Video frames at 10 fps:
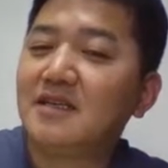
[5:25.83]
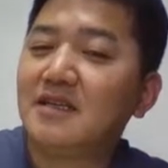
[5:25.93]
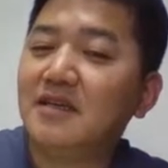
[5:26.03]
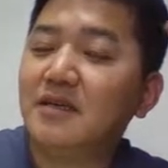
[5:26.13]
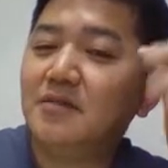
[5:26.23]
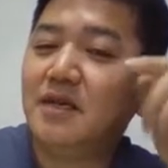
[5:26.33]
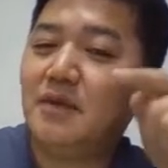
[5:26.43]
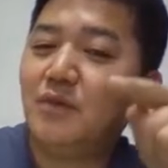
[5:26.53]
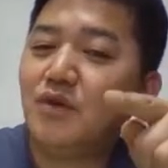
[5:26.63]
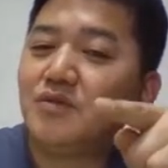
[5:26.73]
그
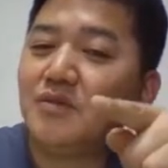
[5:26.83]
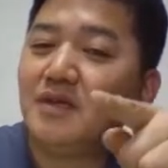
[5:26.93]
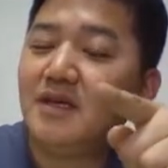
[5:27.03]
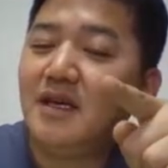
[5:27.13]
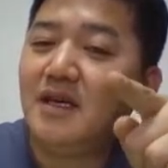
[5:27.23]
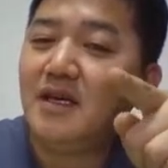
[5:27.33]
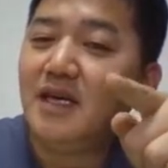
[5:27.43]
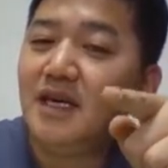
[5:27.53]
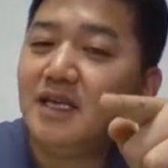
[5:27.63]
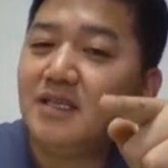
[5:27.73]
다음에 보시면
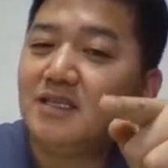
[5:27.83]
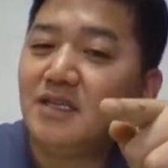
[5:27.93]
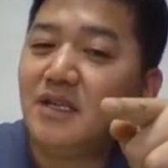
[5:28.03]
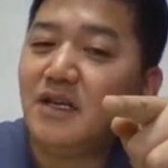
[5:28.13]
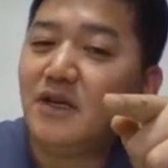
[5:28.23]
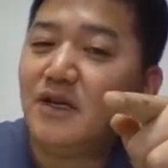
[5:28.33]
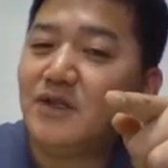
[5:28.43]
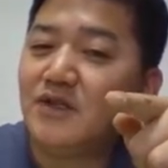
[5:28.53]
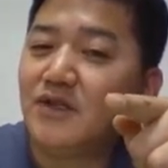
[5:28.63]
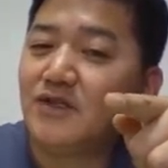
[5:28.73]
행 있죠?
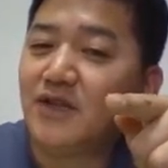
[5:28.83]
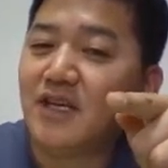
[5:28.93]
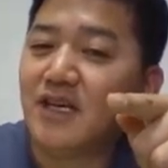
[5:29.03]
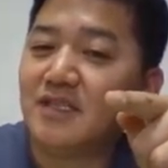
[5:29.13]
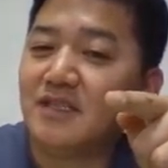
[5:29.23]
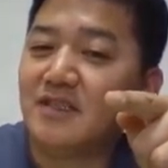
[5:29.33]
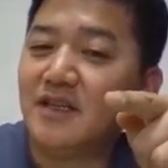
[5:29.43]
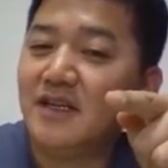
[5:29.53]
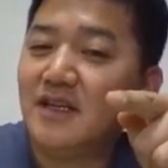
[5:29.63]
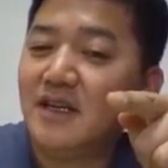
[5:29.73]
저거 저렇게 하시는
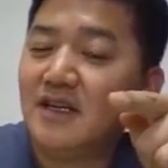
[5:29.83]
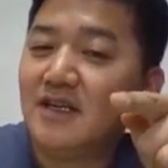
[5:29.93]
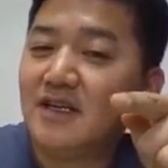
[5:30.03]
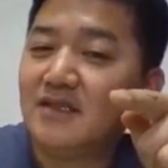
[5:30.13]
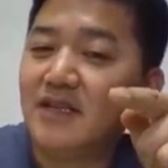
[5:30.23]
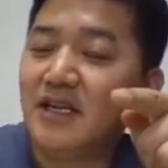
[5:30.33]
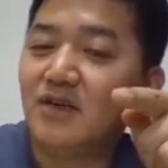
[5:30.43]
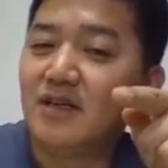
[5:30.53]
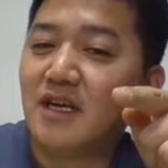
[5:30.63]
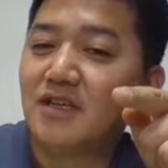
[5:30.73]
거예요. 그래서
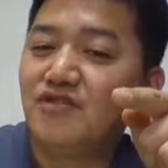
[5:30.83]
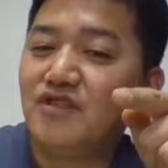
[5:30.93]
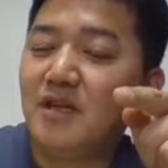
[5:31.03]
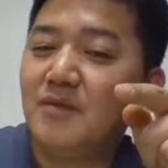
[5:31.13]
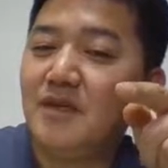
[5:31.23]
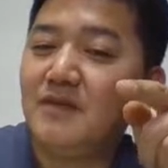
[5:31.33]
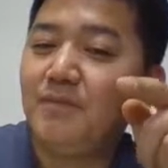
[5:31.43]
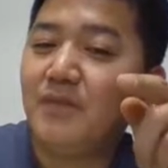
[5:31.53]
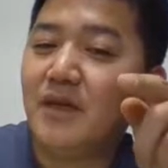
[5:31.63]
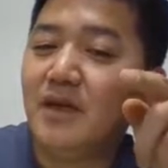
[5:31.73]
얘는 어떻게
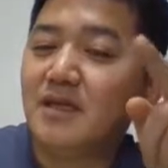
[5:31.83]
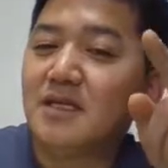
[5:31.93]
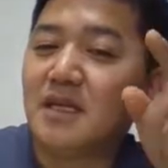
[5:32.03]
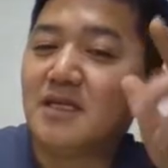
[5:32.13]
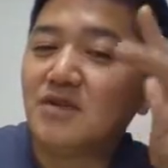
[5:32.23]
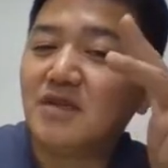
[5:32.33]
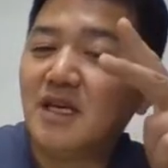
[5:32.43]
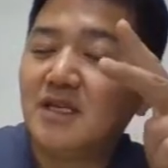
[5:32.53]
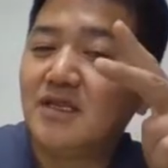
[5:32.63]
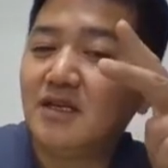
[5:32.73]
줄였냐면 얘가
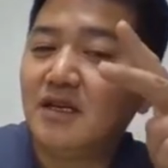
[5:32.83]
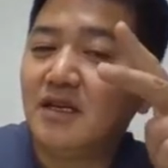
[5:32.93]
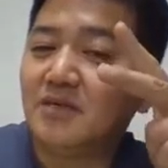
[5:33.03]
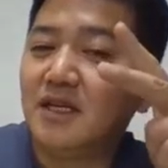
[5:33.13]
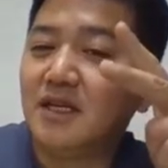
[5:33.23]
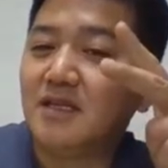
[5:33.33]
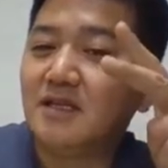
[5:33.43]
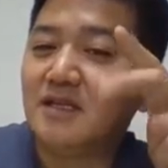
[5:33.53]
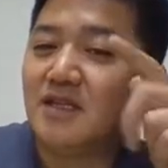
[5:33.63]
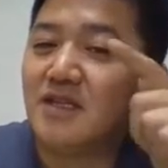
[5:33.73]
30개 했죠? 그럼
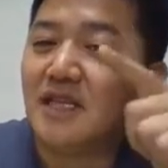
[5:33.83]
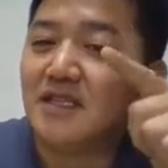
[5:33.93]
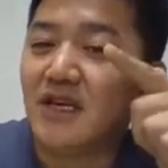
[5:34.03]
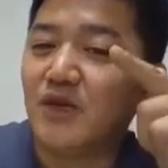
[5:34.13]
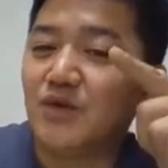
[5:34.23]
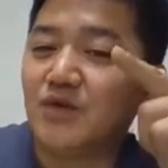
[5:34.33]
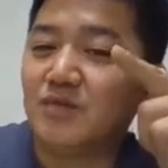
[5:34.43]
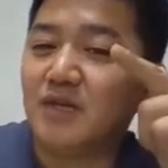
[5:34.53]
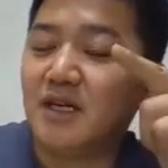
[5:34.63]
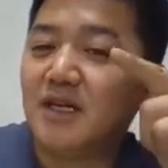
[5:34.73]
얘네들은 15개
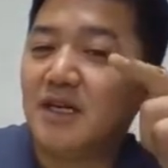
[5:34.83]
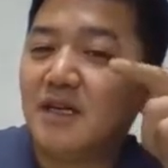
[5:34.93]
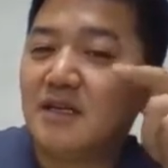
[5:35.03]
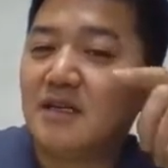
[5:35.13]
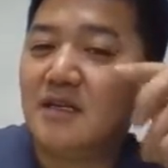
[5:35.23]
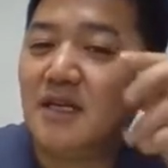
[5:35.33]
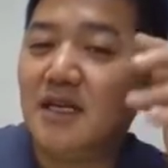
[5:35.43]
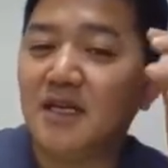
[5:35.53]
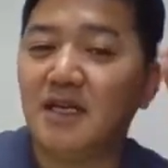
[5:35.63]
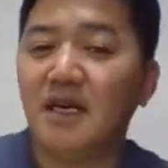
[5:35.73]
줬습니다.
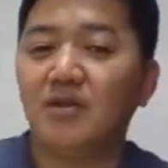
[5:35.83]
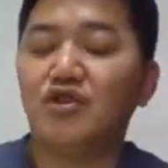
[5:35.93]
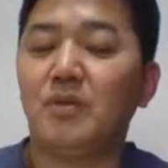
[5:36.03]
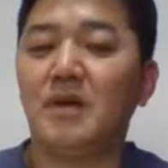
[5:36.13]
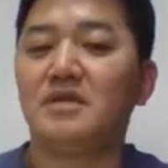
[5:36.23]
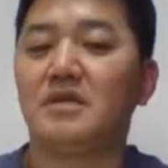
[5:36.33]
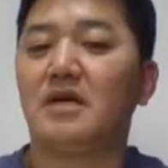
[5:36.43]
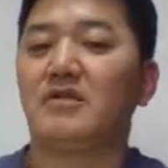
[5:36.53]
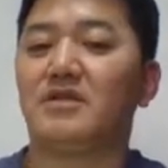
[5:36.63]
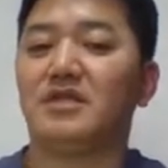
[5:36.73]
근데 이게 카운터 밸런스
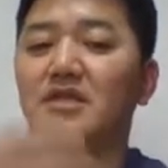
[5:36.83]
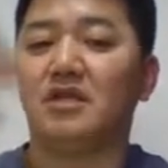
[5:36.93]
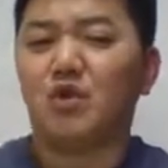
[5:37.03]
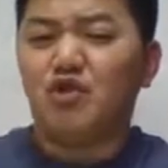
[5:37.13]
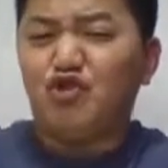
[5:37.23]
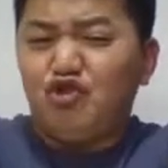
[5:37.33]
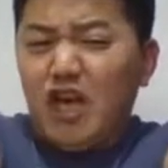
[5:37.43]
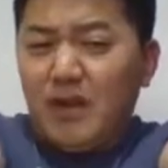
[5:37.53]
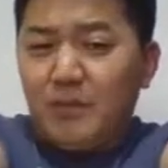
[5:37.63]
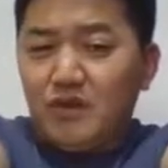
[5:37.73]
하거든요. 손을
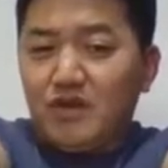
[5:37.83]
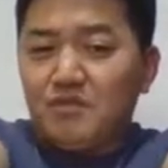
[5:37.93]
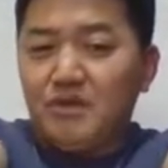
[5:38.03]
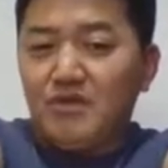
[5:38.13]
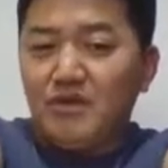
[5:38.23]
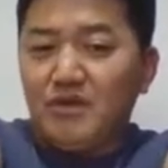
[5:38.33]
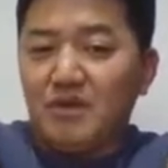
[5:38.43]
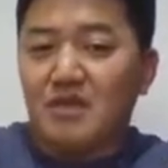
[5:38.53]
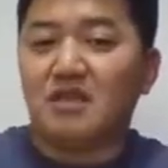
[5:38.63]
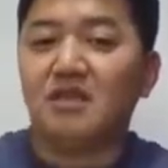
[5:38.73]
쫙 뻗어가지고 피고 있는
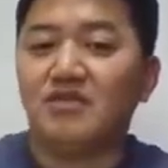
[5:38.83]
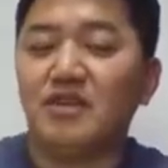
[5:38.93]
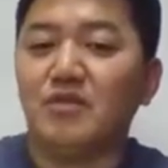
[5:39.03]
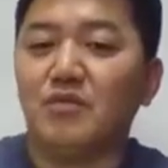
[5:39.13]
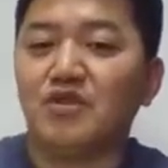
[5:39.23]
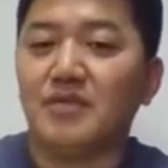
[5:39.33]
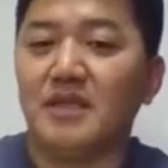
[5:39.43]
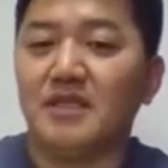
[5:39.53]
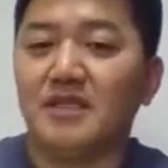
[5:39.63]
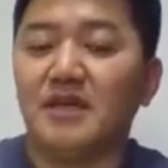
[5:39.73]
거예요. 이렇게 들고 있는 모습이
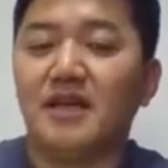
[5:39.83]
아니에요.